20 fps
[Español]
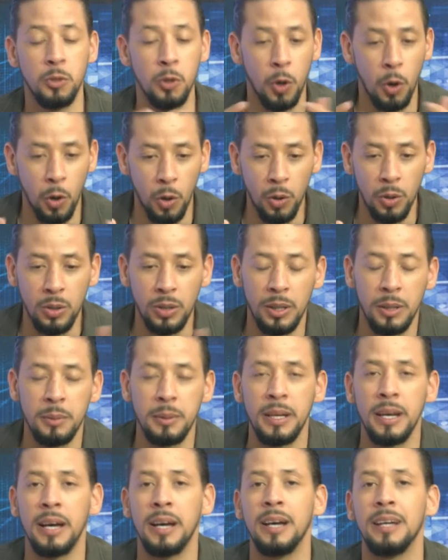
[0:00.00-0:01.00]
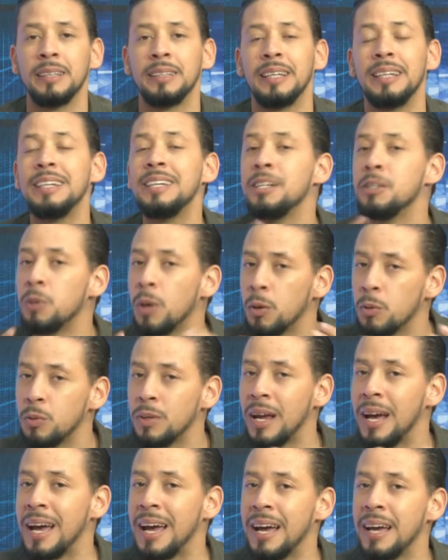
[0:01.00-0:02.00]
no, había tenido
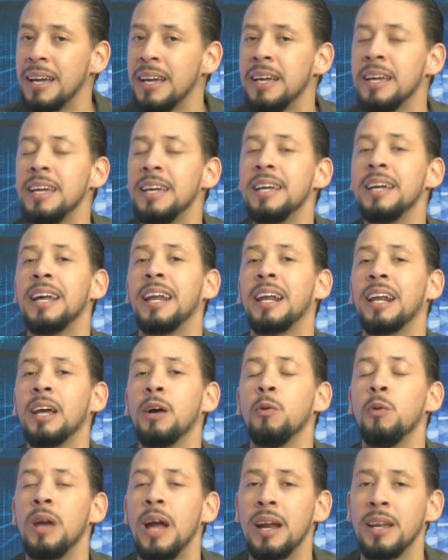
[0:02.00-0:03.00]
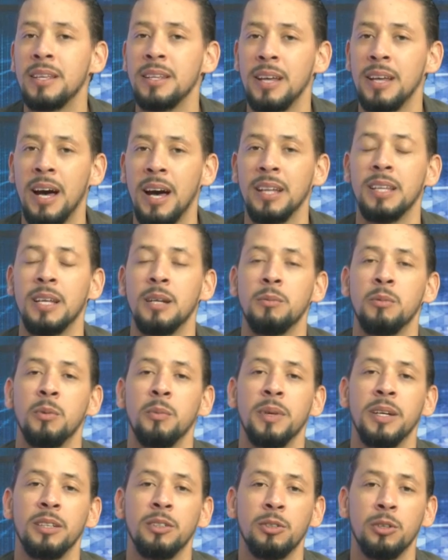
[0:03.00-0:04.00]
alguna irregularidad el
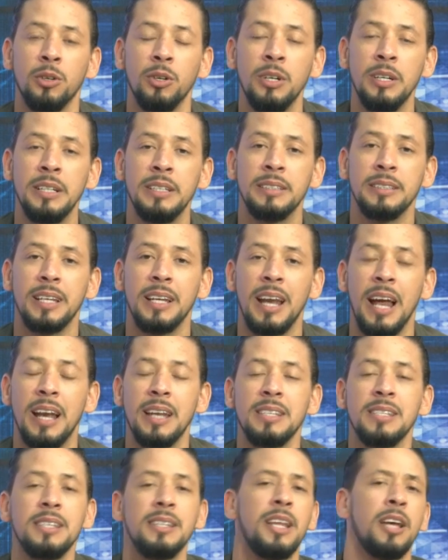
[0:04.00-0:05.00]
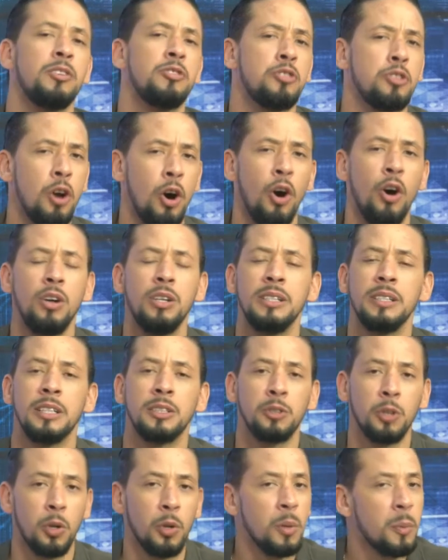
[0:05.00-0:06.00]
momento de la licitación y de
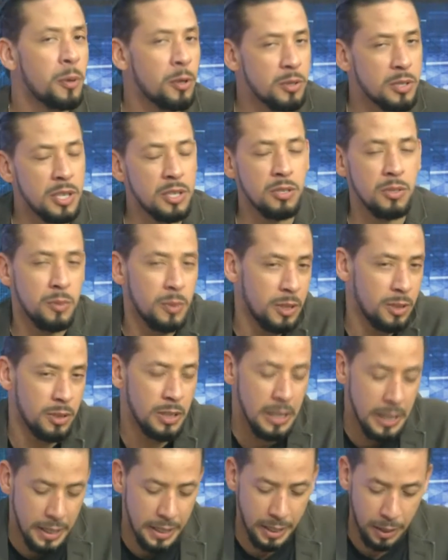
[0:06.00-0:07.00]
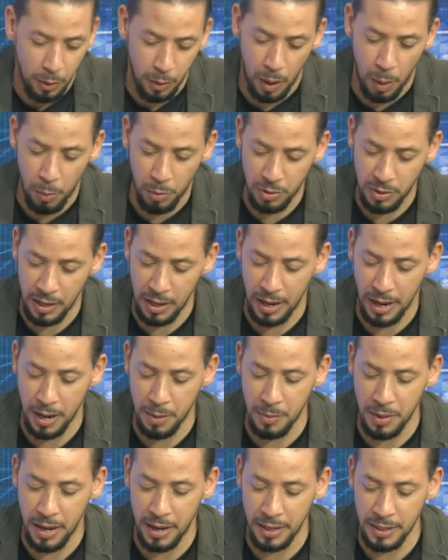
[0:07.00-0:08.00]
todo el proceso, pero recordamos que
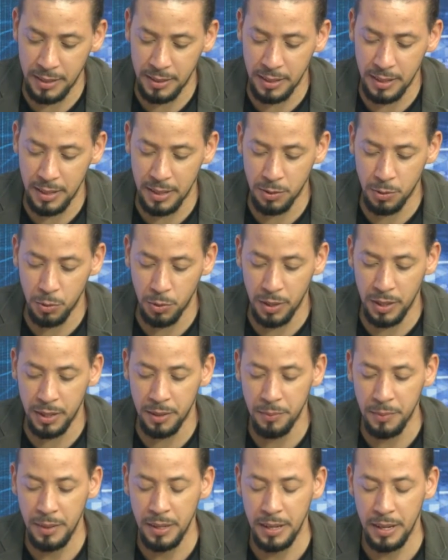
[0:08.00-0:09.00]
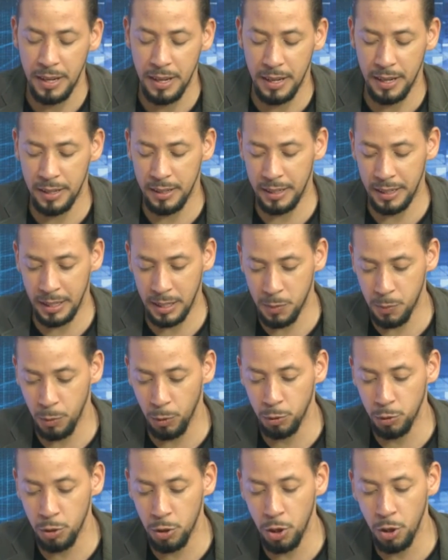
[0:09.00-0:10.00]
Jaime Aristi Escuder eh,
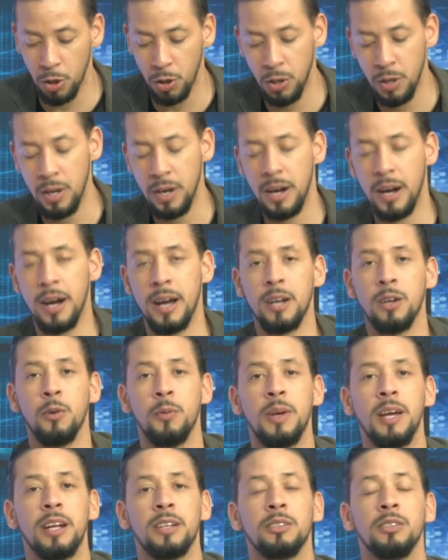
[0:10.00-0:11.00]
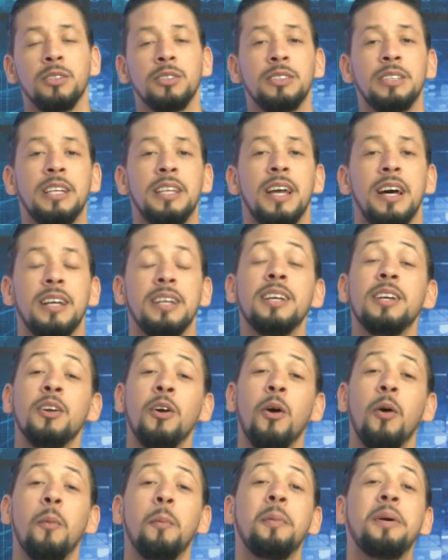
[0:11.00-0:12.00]
respondió al gobierno de
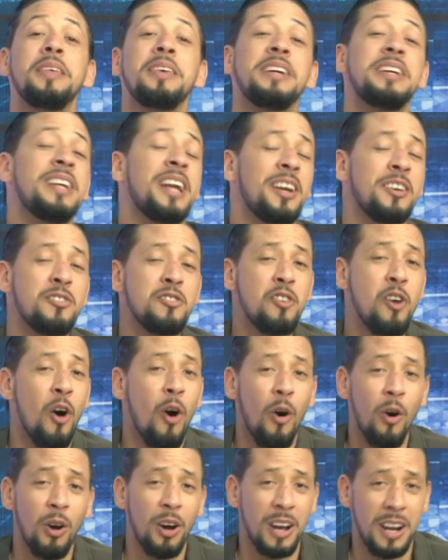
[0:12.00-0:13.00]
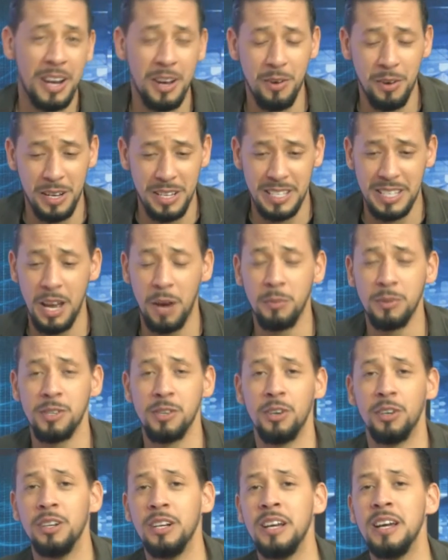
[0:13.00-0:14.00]
Danilo Medina, no creo que sea
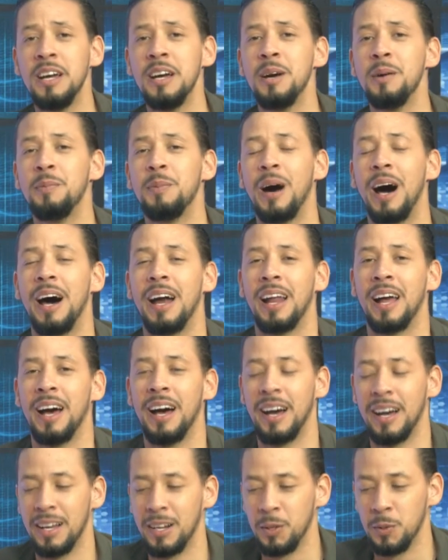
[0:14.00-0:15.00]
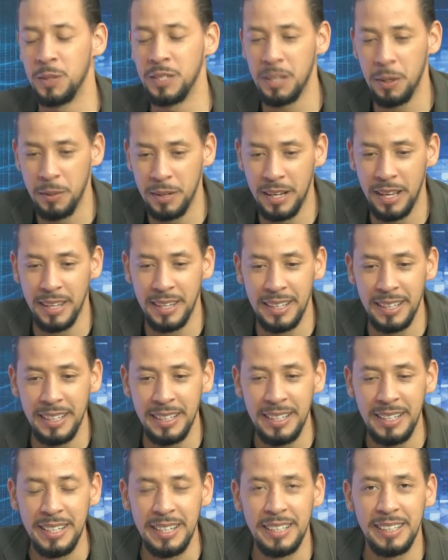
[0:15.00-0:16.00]
opción para Luis Abinader
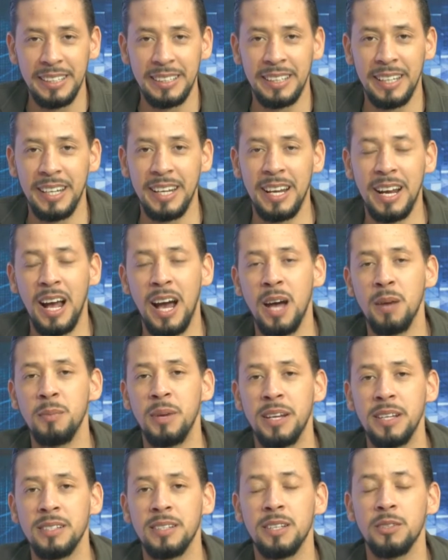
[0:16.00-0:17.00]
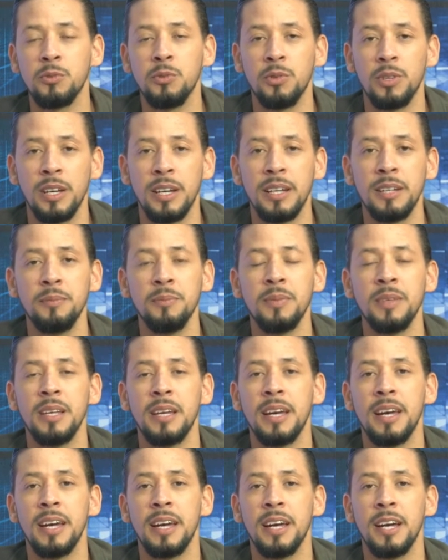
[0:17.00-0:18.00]
eh, tener a Jaime Aristi Escuder
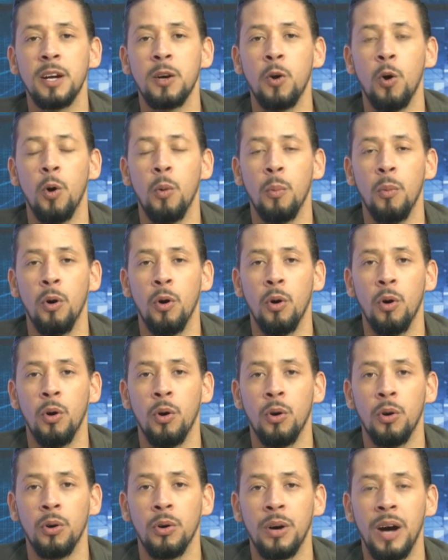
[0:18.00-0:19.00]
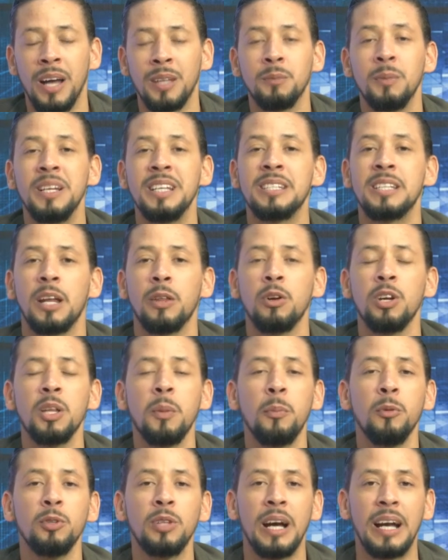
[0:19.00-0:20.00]
como administrador
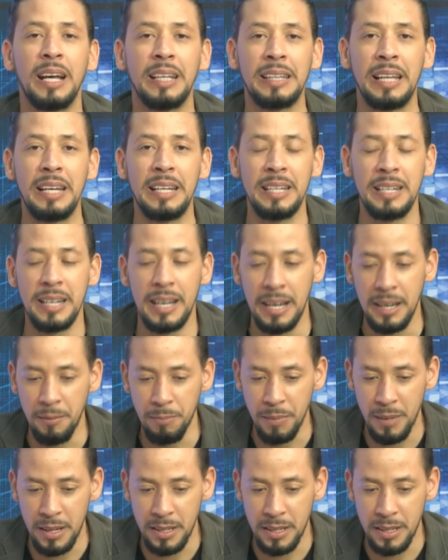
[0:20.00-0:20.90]
de Punta Catalina.